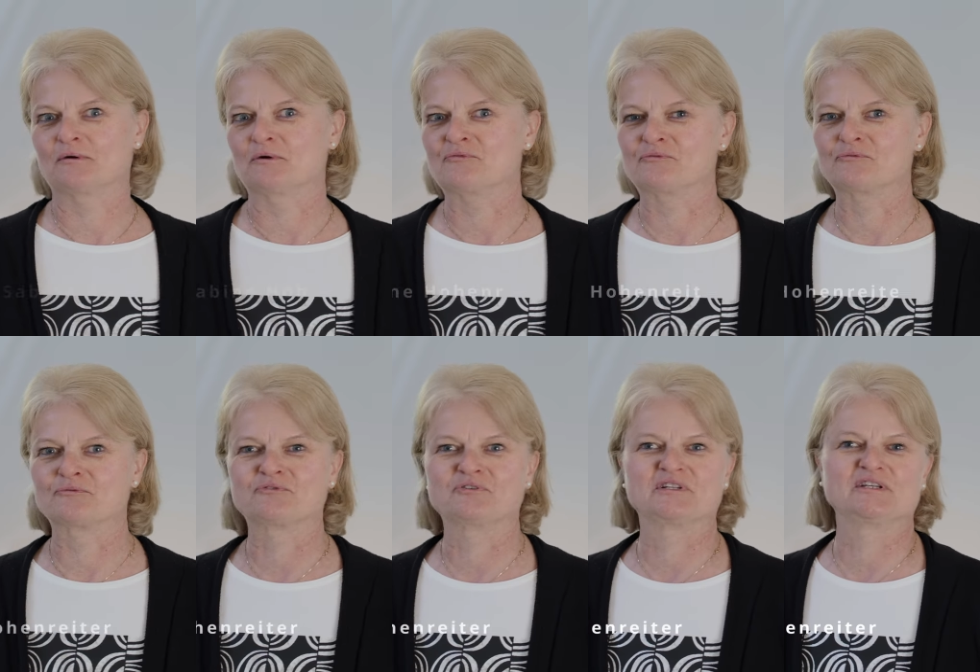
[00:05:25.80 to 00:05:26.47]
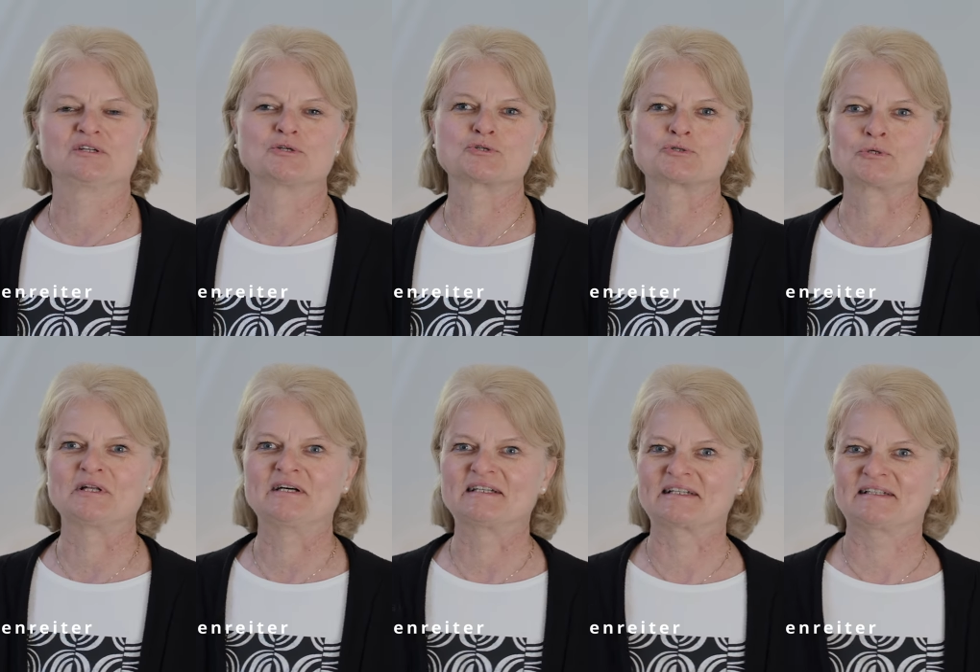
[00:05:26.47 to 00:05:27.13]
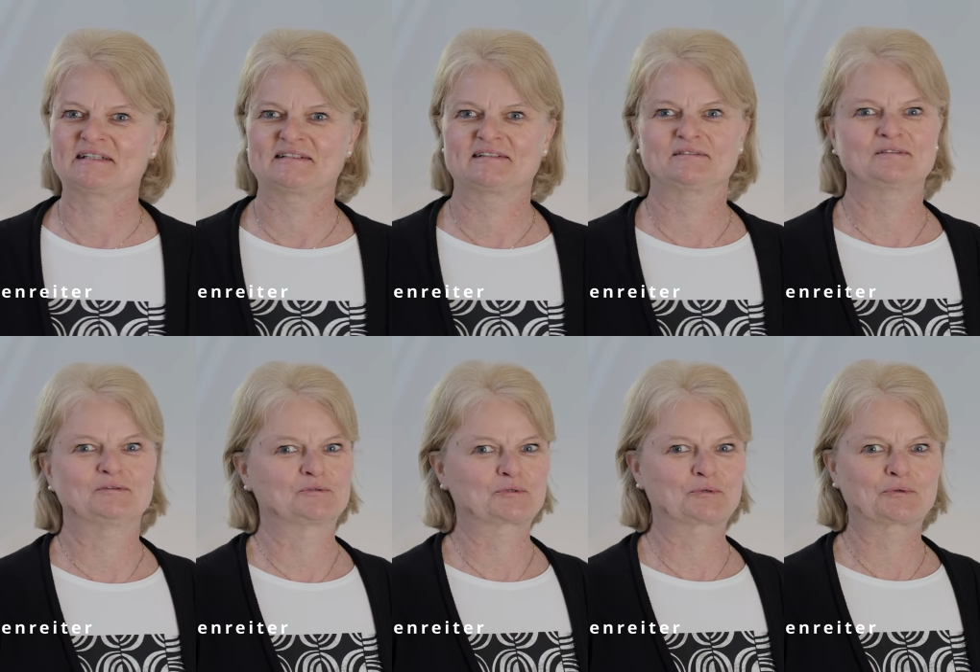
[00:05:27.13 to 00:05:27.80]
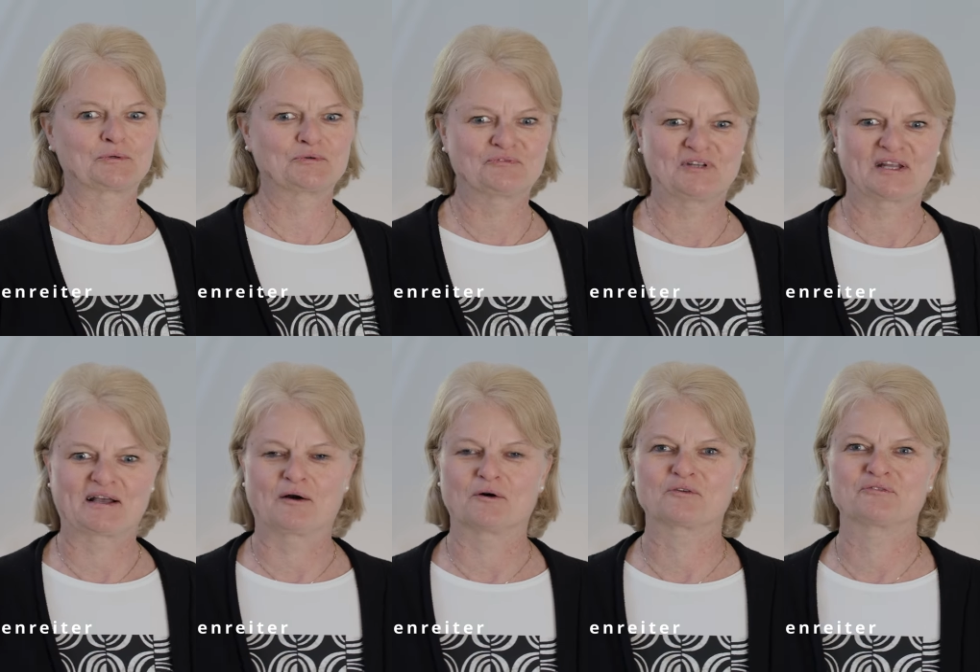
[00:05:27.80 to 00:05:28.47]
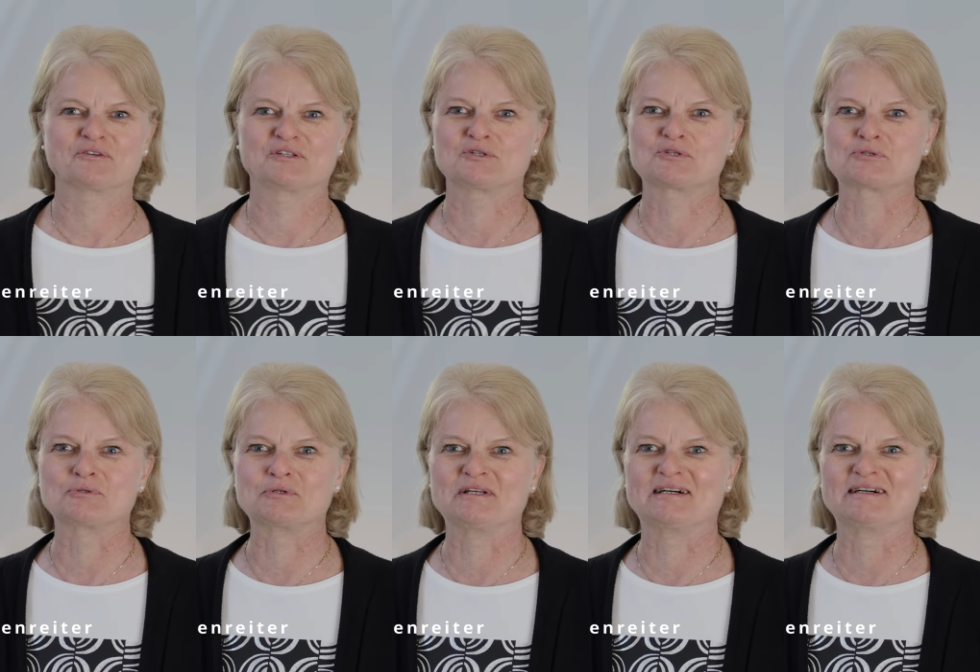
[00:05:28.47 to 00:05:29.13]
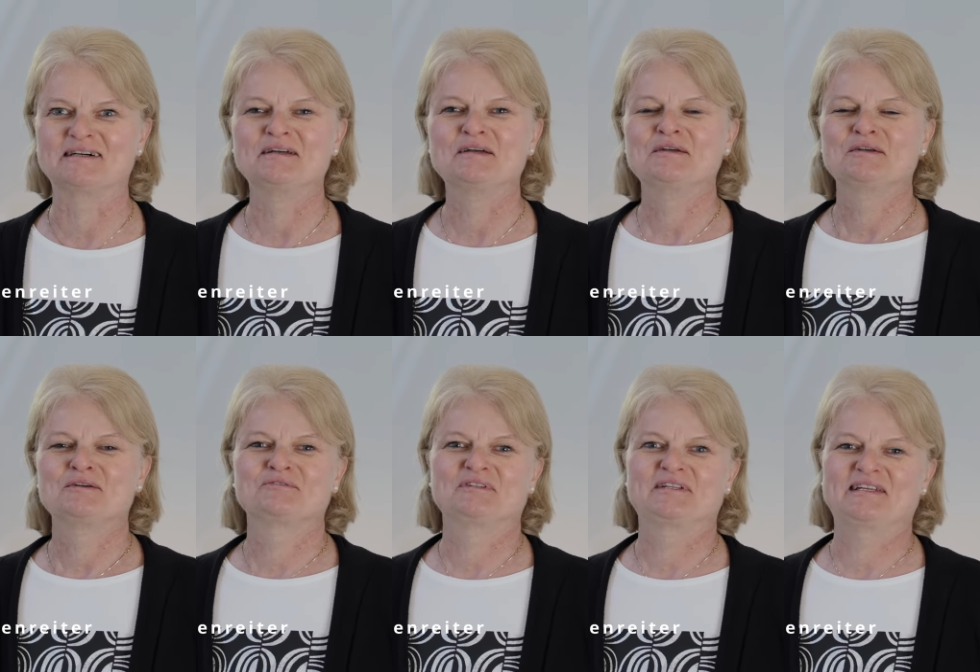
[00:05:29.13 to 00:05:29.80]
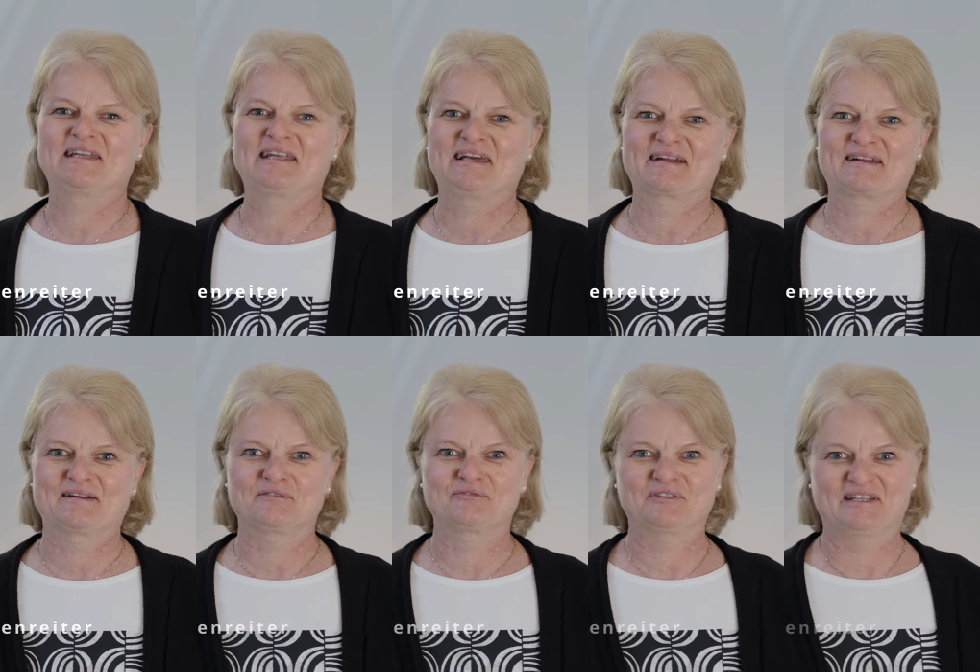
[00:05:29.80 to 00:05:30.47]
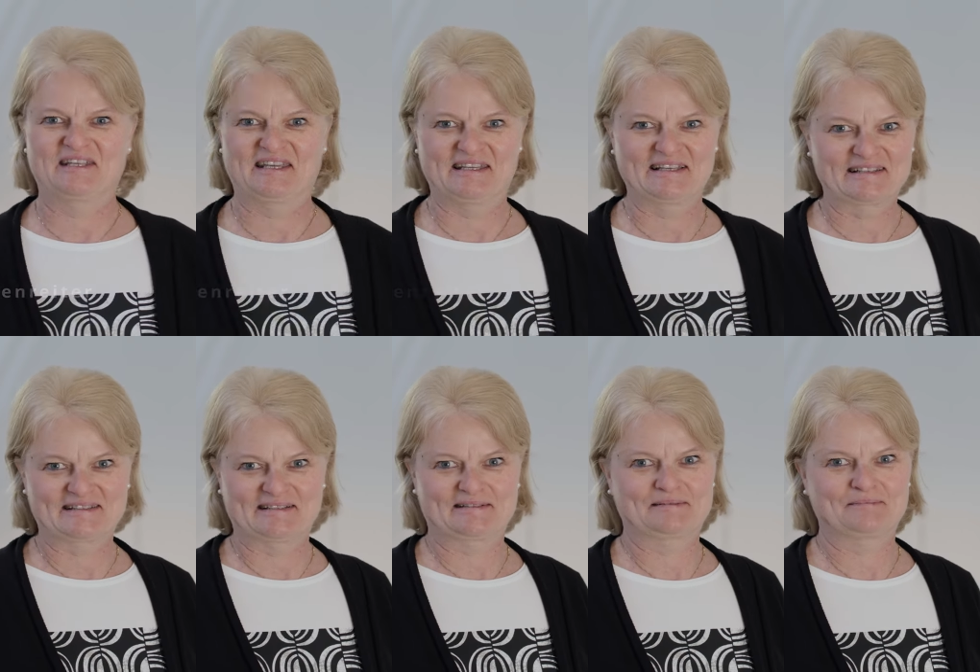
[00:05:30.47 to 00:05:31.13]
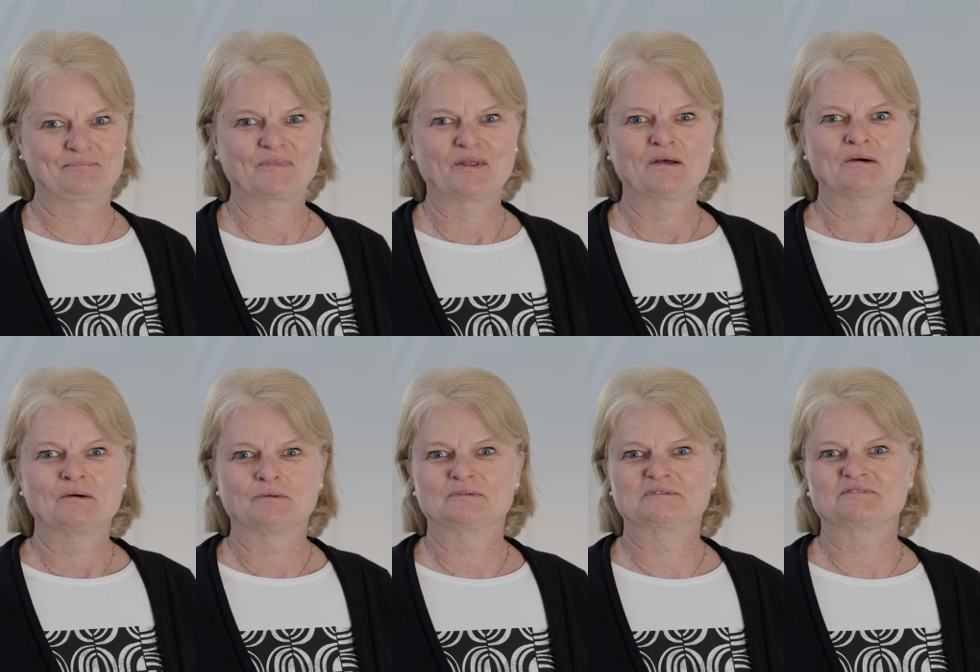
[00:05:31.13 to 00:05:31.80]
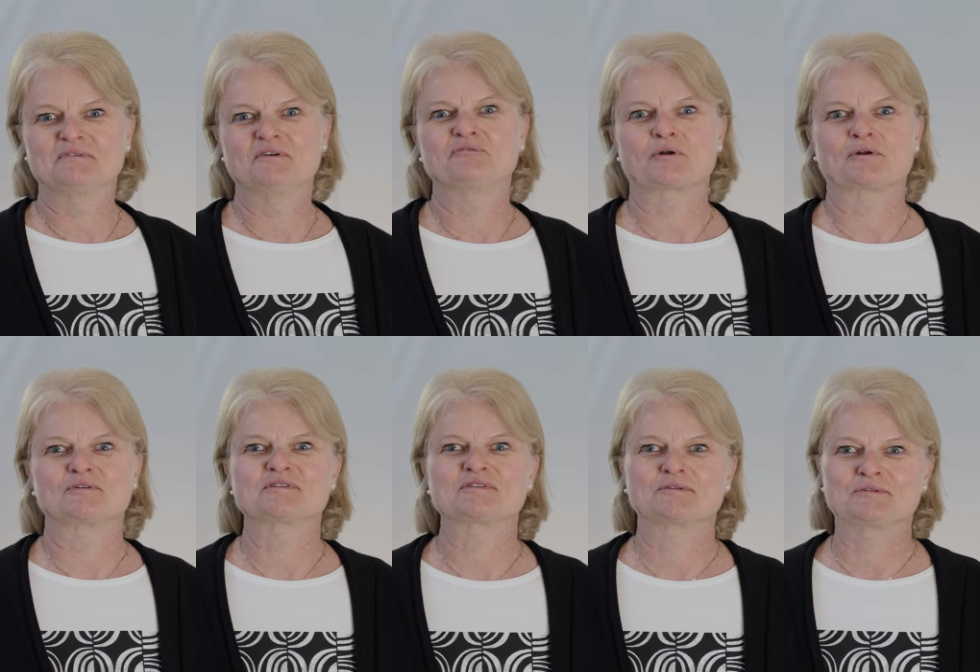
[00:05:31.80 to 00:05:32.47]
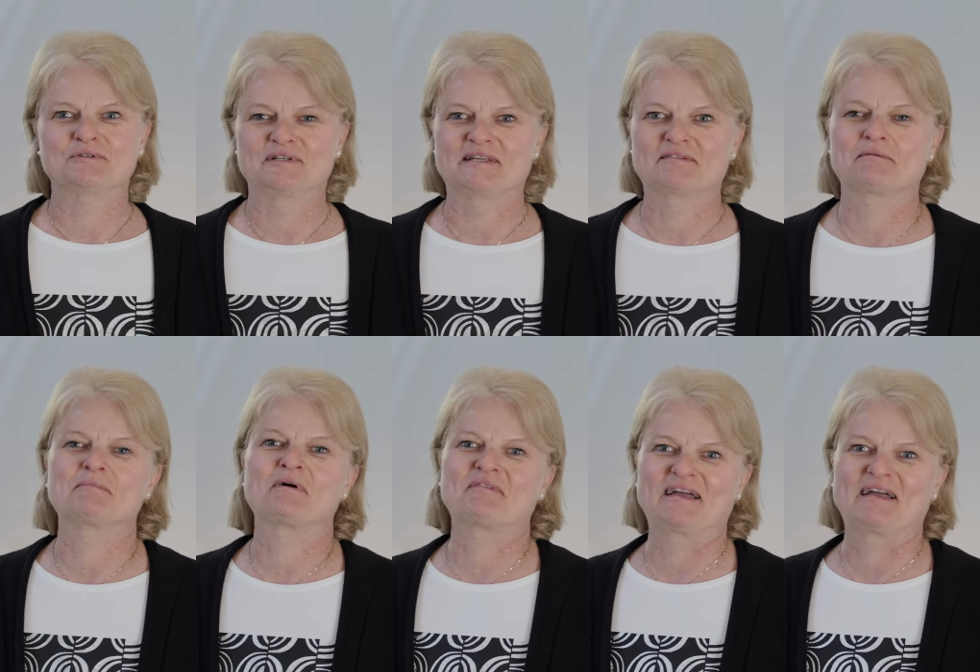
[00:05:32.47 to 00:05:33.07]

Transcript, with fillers: offen für die Schülerinnen und künftig auch für die Schüler, für die Lehrer, für die Eltern. Und wir freuen uns natürlich, wenn wir